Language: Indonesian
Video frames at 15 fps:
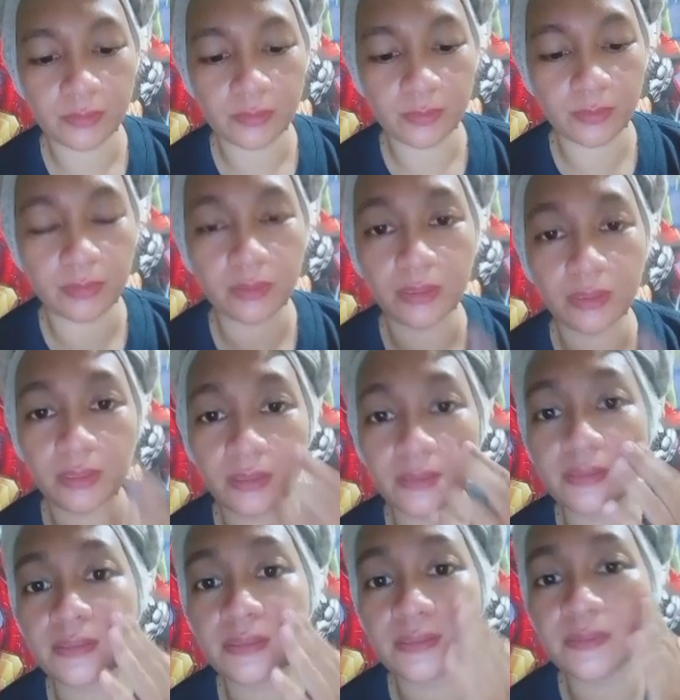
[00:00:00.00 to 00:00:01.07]
Ah,
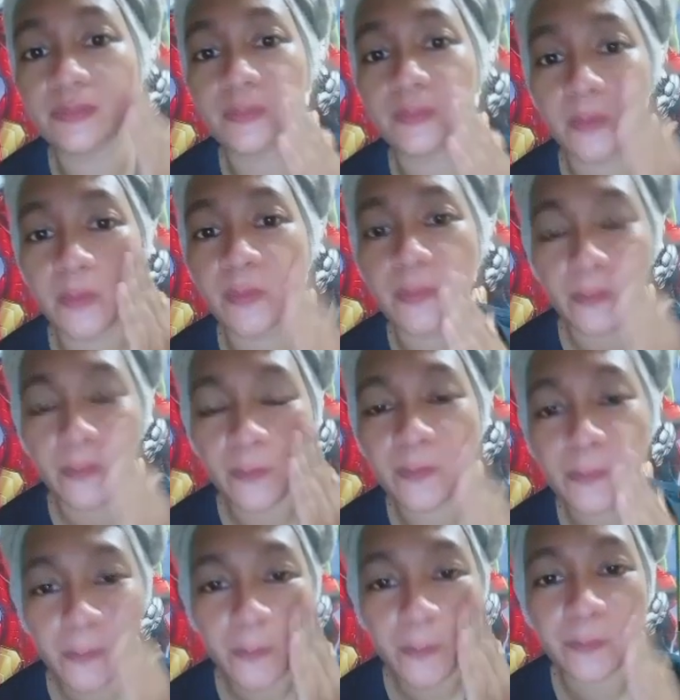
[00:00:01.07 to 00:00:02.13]
Kak Wanwan, kamu tidak
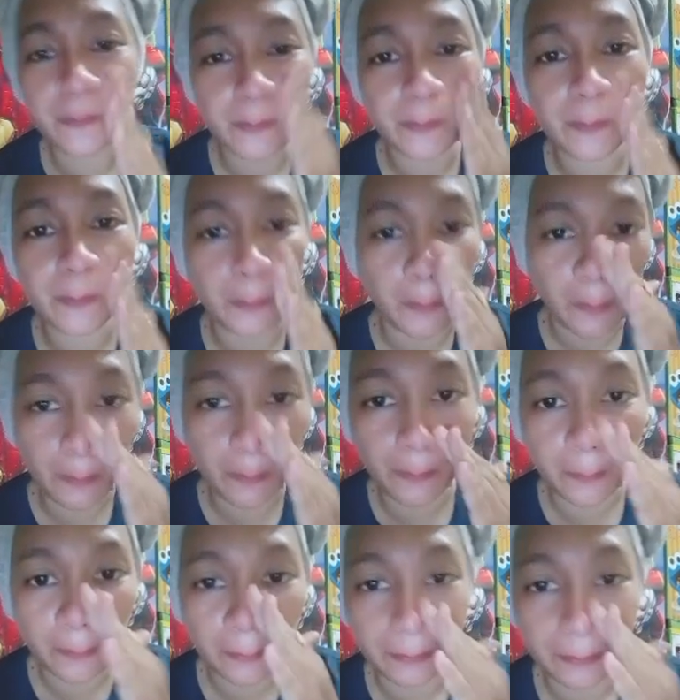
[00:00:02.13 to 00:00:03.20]
bisa memiliki Lord Asura,